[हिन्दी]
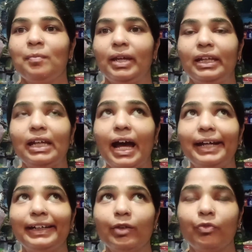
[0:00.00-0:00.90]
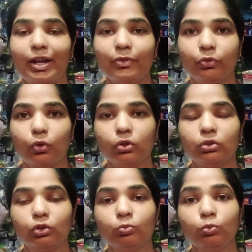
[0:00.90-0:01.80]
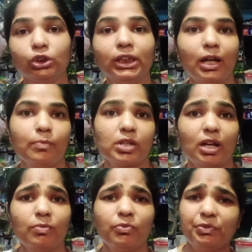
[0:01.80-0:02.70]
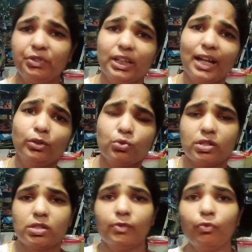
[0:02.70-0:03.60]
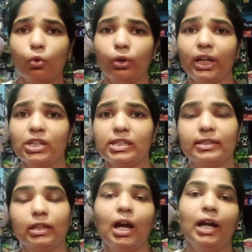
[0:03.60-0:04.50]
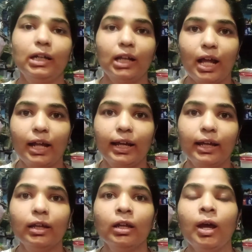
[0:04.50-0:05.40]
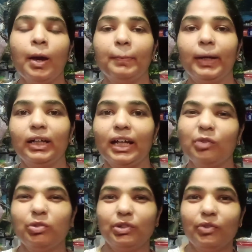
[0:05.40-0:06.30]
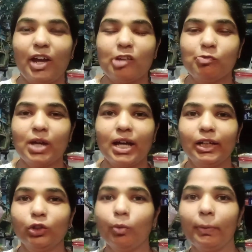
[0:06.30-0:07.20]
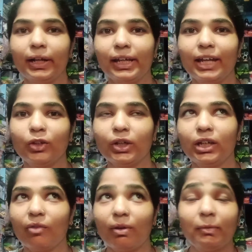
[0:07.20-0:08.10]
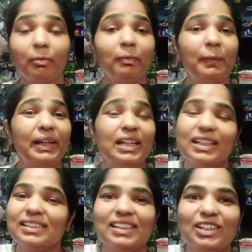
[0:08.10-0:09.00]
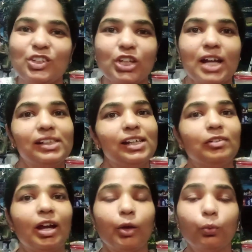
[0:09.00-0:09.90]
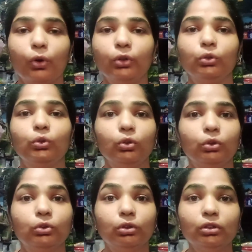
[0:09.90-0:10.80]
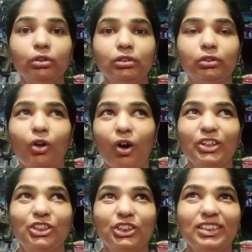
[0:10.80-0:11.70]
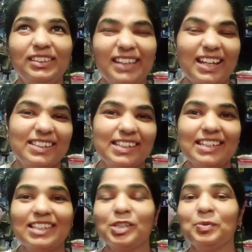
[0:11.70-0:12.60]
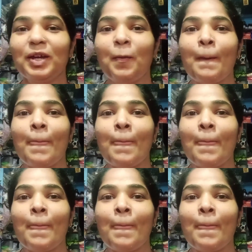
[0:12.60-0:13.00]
मेरी हाइट है फाइव फोर सो मुझे कम से कम फिफ्टी नाइन टू सिक्सटी फोर के जी इसके अंडर आना है बट अगर फिफ्टी फाइव भी आ गई तो बढ़िया है क्योंकि नवंबर में मेरी कज़न की शादी है एंड आई वांट टू लुक गुड कॉन्शियस सेक्सी जिसमें